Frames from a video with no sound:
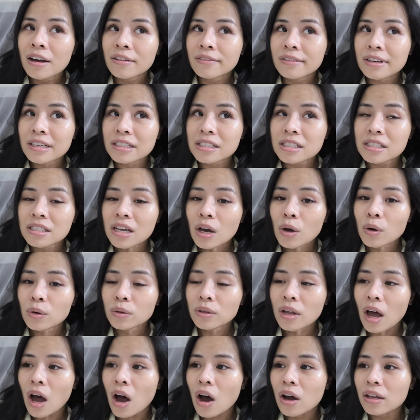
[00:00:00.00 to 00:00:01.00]
Và sau
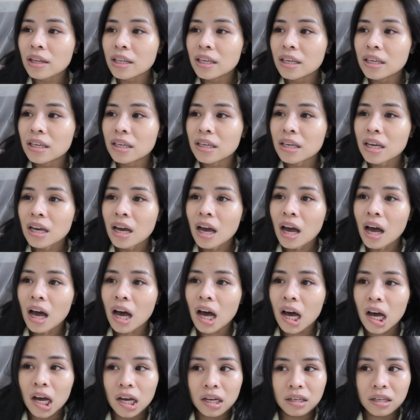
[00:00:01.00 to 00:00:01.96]
đó thì uh,